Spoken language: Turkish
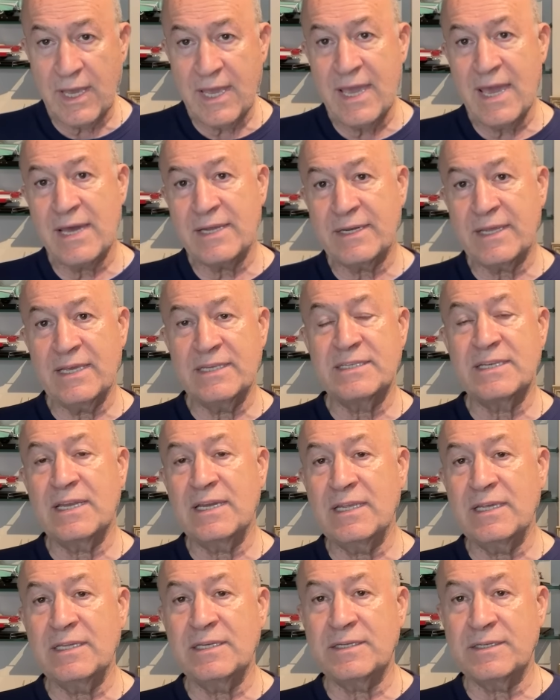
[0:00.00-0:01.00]
eğer
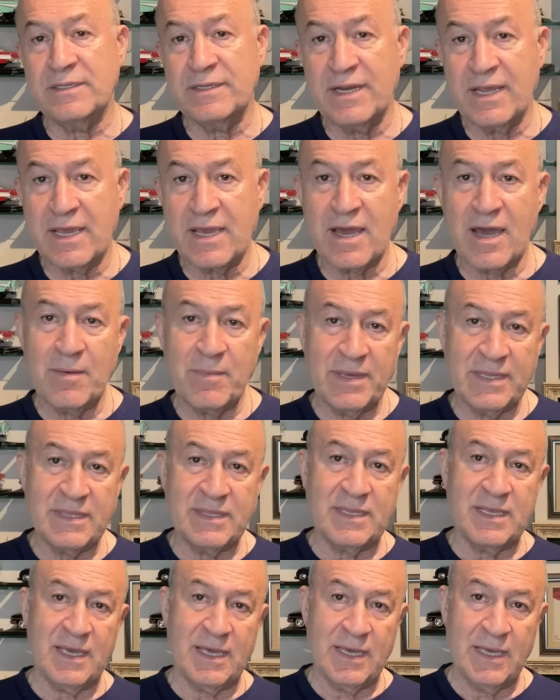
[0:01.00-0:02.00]
ezeli
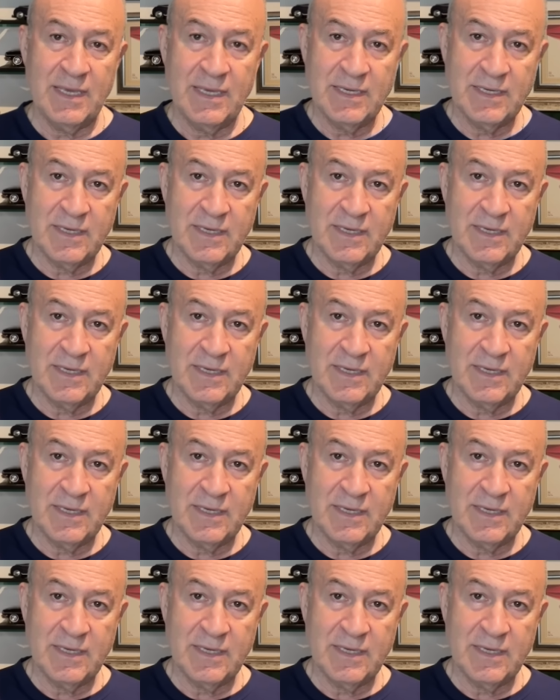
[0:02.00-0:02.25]
rekabette